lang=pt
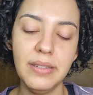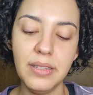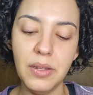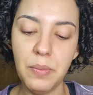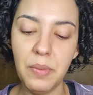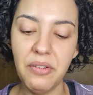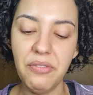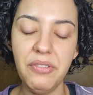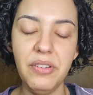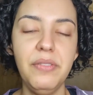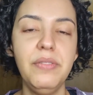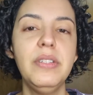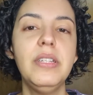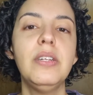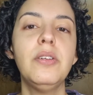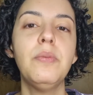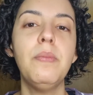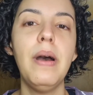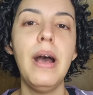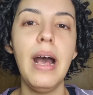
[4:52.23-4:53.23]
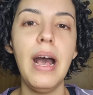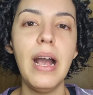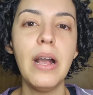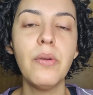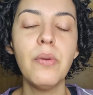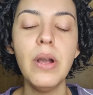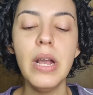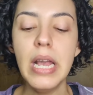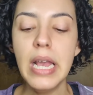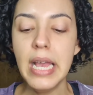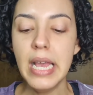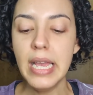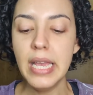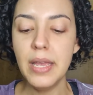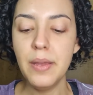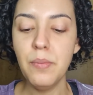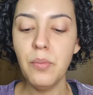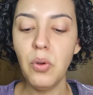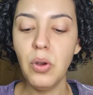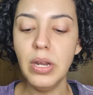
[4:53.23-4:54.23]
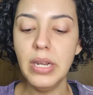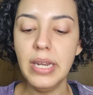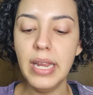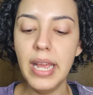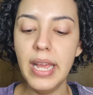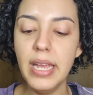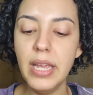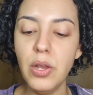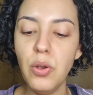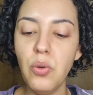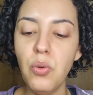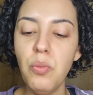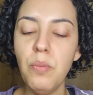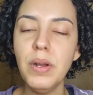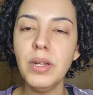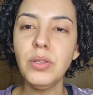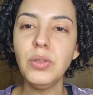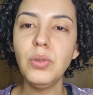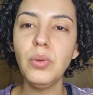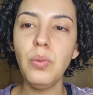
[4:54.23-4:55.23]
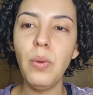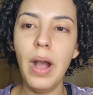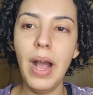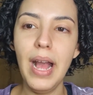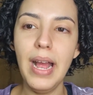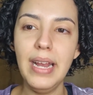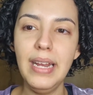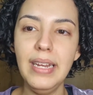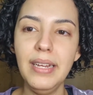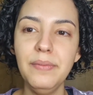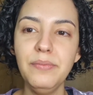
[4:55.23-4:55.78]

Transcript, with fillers: dei uma ferida numa água e molhei uma toalha.